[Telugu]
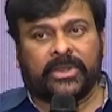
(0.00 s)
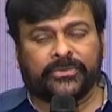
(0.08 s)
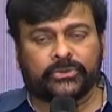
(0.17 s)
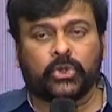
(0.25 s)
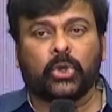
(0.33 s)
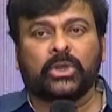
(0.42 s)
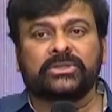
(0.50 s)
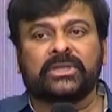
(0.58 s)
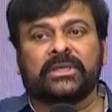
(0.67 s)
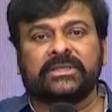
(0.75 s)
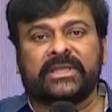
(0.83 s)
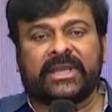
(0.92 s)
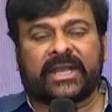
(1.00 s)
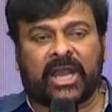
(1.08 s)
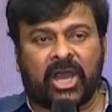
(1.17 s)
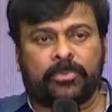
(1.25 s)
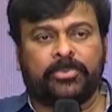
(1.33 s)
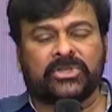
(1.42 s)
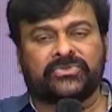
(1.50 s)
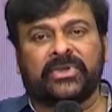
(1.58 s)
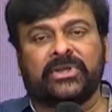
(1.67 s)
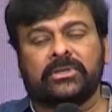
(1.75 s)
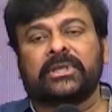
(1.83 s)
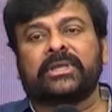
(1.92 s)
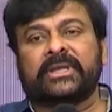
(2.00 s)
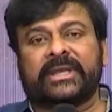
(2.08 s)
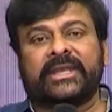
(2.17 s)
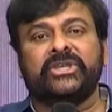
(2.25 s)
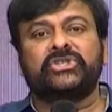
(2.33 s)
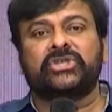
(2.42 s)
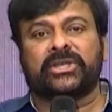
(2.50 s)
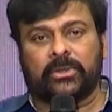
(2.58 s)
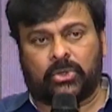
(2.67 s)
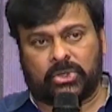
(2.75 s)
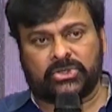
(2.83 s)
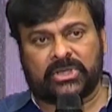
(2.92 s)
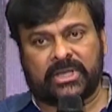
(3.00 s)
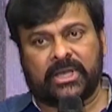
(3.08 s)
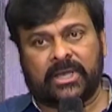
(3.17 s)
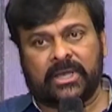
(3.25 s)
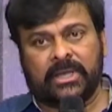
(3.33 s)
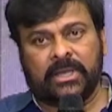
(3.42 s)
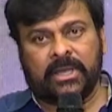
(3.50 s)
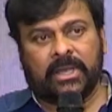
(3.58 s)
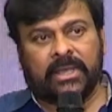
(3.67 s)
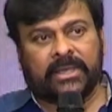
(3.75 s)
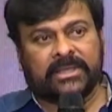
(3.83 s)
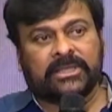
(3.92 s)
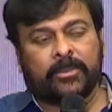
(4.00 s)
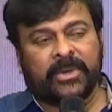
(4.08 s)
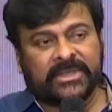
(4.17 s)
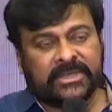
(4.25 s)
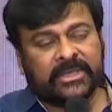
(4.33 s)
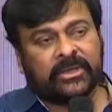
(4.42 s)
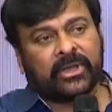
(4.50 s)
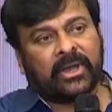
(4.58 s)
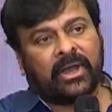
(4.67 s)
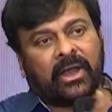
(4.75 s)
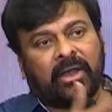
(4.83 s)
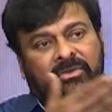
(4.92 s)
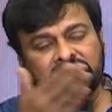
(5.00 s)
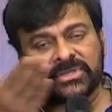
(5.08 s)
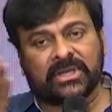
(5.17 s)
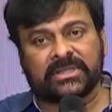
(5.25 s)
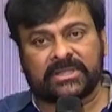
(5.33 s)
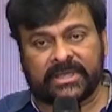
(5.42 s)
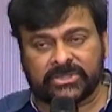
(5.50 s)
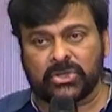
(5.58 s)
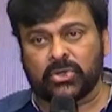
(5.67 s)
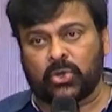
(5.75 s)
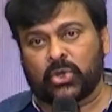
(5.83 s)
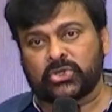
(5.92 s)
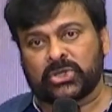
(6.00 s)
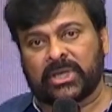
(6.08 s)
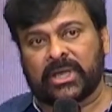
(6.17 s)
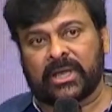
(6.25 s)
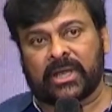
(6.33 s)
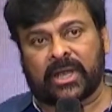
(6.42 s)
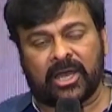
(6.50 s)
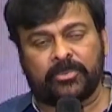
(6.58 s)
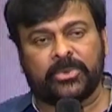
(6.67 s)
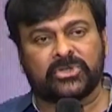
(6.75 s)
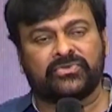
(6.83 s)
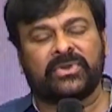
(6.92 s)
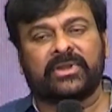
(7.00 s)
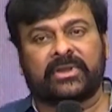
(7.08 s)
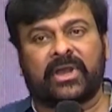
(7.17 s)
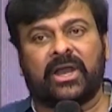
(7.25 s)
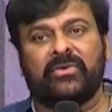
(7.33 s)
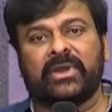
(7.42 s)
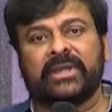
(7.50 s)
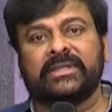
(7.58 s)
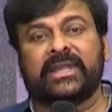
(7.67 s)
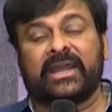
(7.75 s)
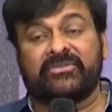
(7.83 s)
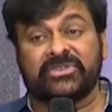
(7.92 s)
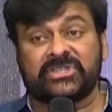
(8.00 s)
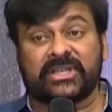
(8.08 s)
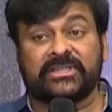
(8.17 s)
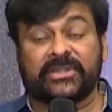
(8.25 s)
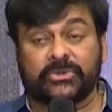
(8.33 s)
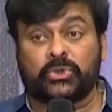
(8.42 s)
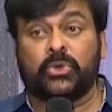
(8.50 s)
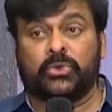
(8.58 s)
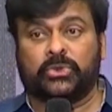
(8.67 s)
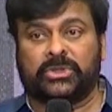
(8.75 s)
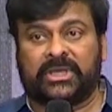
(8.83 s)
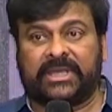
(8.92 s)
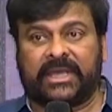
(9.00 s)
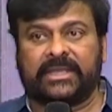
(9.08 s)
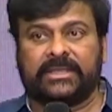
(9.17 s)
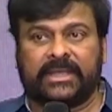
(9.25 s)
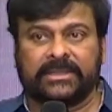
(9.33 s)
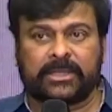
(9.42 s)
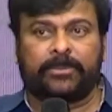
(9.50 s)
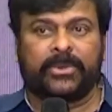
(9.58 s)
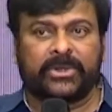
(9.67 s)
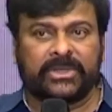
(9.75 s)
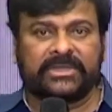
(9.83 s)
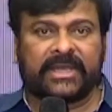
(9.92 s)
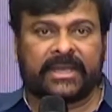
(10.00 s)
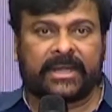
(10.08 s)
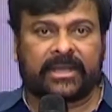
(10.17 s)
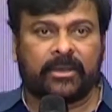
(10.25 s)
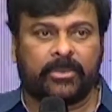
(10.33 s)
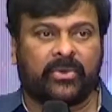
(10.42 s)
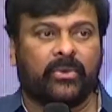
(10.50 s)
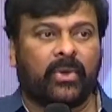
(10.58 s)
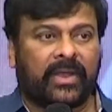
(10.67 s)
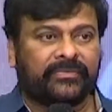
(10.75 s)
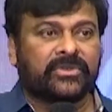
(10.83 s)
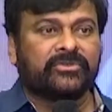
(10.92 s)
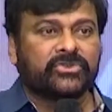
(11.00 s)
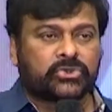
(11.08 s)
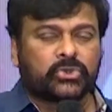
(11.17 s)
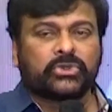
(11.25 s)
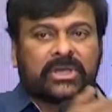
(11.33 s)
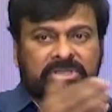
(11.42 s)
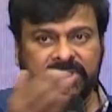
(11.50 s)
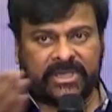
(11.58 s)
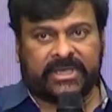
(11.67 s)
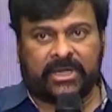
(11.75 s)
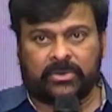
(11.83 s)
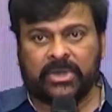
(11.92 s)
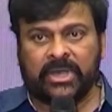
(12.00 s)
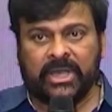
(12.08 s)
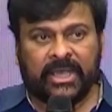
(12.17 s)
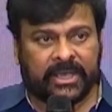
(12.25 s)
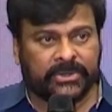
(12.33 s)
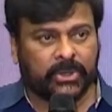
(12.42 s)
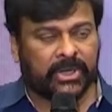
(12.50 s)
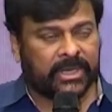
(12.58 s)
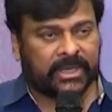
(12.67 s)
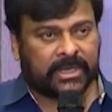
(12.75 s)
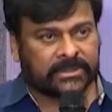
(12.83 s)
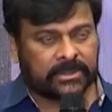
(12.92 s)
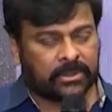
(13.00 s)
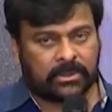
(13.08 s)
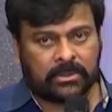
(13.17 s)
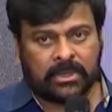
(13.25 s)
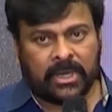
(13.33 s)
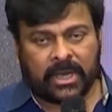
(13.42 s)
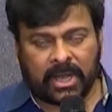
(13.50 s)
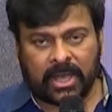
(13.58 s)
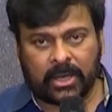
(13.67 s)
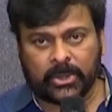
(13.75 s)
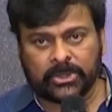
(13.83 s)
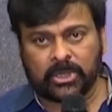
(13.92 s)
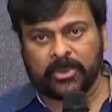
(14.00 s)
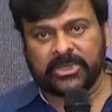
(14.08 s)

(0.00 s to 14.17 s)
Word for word: ఎంతో కొంత దీన్ని కార్పస్ ఫండ్ని రేజ్ చేయడం కోసంగా ఇంతమంది యొక్క అవసరాలు తీర్చడం కోసంగా కార్పస్ ఫండ్ కావాలనే దాని ఆవశ్యకత ఎంతో ఉంది అది ఎంత పెరిగితే కనుక మనం అంత విస్తృతంగా చేయగలం ఎందుకంటే గతంలో నాలుగు వందల